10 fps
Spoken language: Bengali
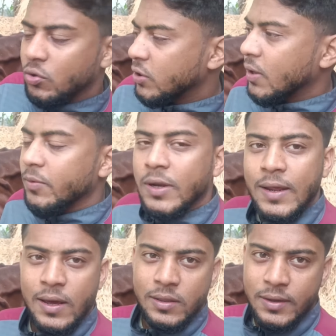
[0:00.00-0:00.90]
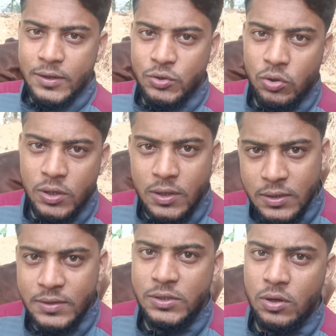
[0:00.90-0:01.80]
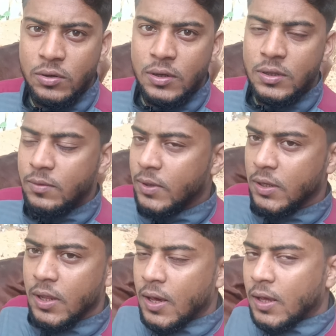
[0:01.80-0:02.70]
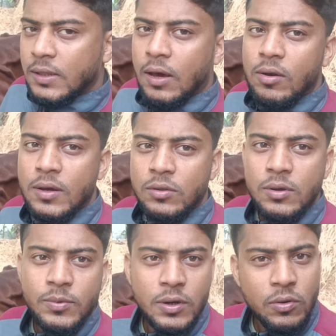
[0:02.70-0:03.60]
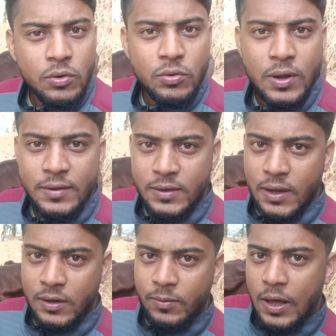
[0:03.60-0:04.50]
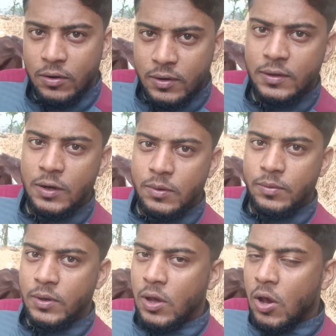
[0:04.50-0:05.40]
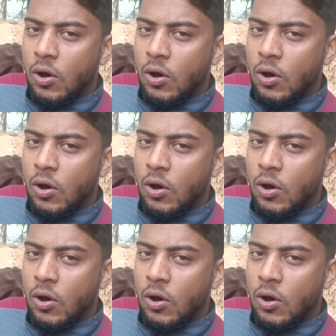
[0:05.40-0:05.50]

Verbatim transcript: যদি আপনারা এখান থেকে সঠিক ডিসিশনটা নিতে পারেন তাহলে কিন্তু আপনারা গরুর কাছ থেকে একটা ভালো রেজাল্ট পাবেন